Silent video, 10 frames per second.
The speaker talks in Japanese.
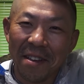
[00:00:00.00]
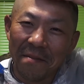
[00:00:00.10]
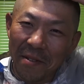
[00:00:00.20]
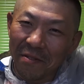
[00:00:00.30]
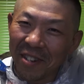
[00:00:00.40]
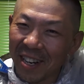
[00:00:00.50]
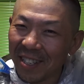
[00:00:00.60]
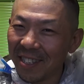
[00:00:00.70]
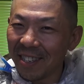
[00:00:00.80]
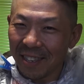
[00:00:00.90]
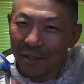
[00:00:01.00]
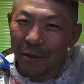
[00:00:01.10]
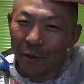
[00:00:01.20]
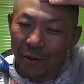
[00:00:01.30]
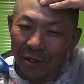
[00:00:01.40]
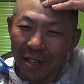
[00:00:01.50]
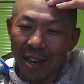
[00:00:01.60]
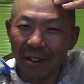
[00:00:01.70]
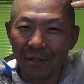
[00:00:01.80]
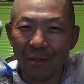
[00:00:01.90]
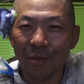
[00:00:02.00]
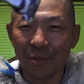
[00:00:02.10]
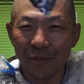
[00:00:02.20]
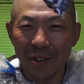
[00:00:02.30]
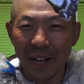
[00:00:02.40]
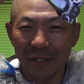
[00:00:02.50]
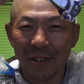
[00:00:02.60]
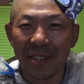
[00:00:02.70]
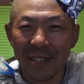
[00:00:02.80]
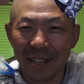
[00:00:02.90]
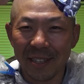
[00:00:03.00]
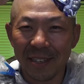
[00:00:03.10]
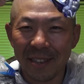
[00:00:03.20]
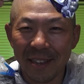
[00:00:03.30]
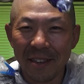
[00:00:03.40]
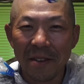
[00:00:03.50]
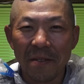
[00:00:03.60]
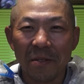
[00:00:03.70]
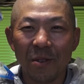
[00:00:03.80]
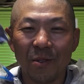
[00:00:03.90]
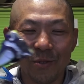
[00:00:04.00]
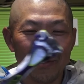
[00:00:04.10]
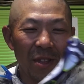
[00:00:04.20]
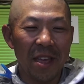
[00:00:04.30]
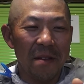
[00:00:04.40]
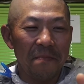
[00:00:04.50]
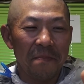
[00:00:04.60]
まあ、こんな感じですけど結構すり味はいいですということで